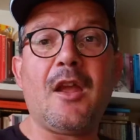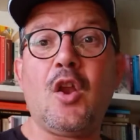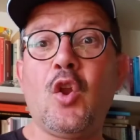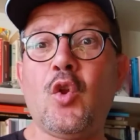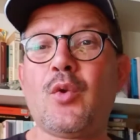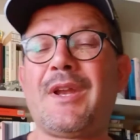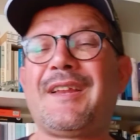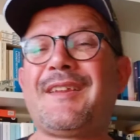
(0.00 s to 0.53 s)

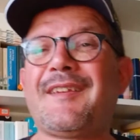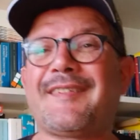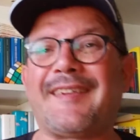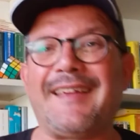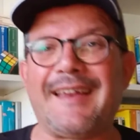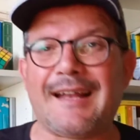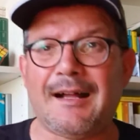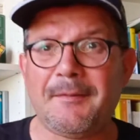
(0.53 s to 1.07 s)
lunedì
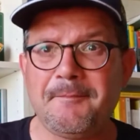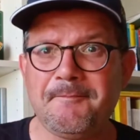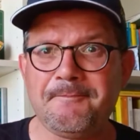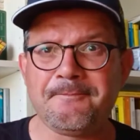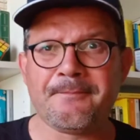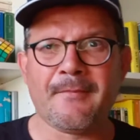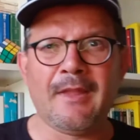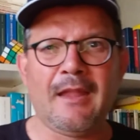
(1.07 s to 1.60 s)
sera.
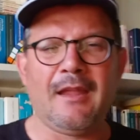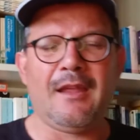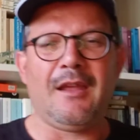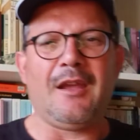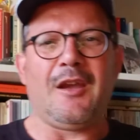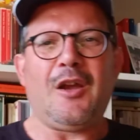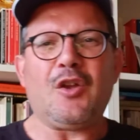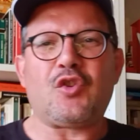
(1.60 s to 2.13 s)

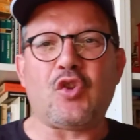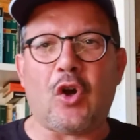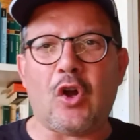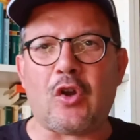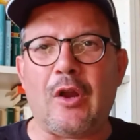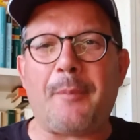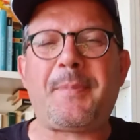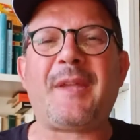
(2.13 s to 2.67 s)

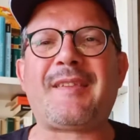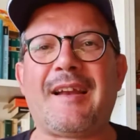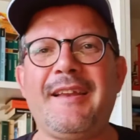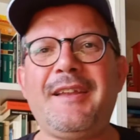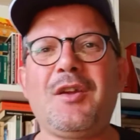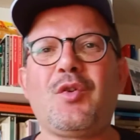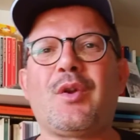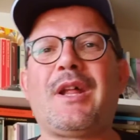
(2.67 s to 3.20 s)
Torno a
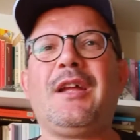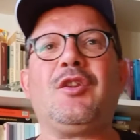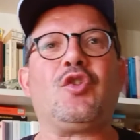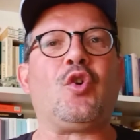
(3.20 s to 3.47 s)
Pietraigure